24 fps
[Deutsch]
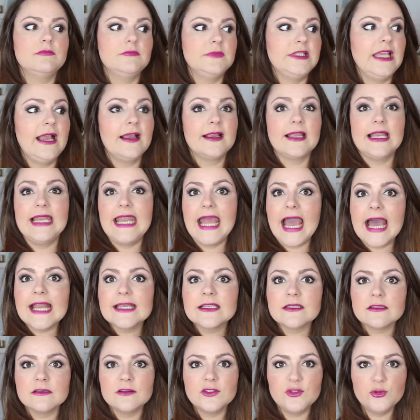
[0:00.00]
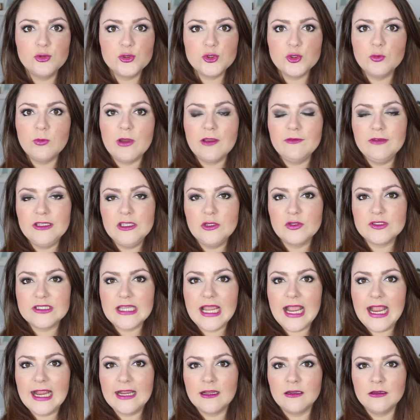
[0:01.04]
ja, gelernten
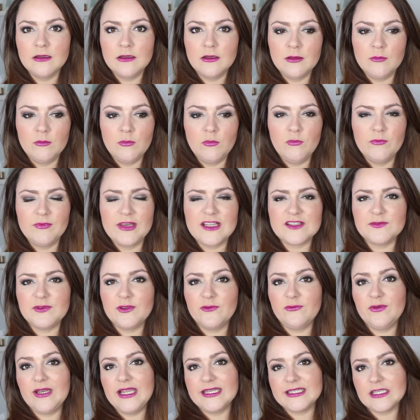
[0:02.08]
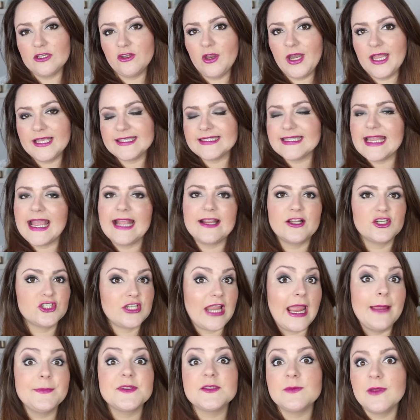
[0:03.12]
YouTuber-Videotagen. Ähm, deswegen vielleicht den Donnerstag.
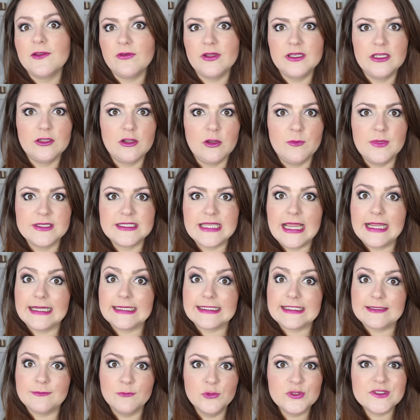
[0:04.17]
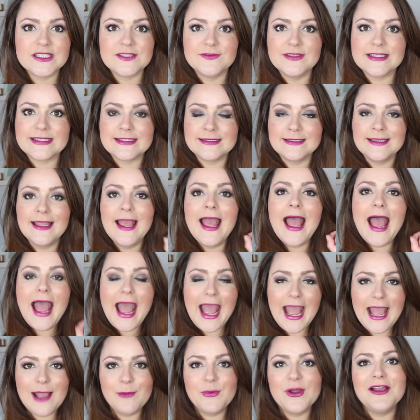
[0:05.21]
Schreibt es mir einfach in die Kommentare. Ich muss es wissen.
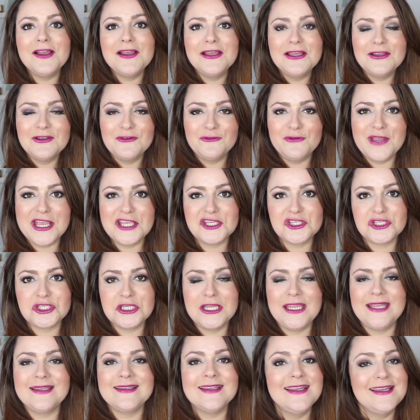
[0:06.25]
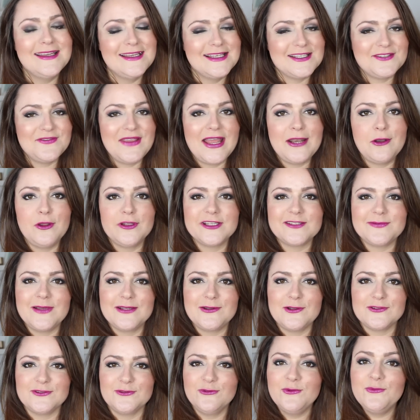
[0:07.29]
Aber fest steht, es werden euch
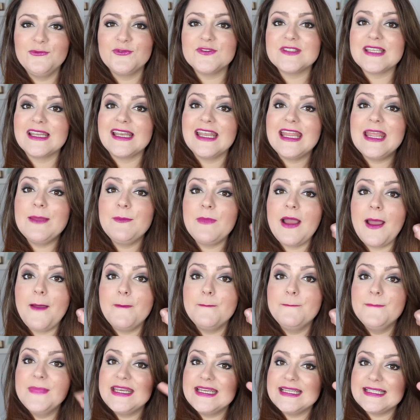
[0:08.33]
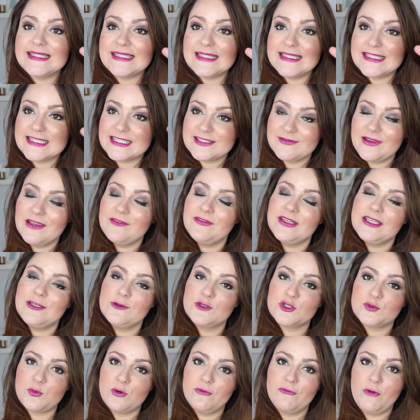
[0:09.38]
2015 immer mindestens zwei
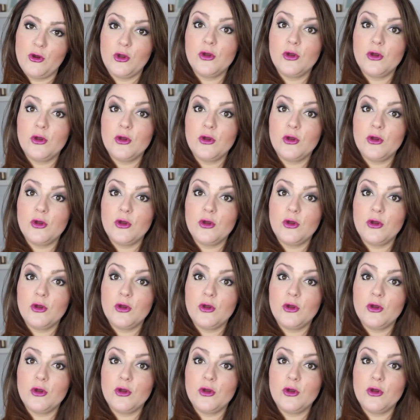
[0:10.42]
Videos pro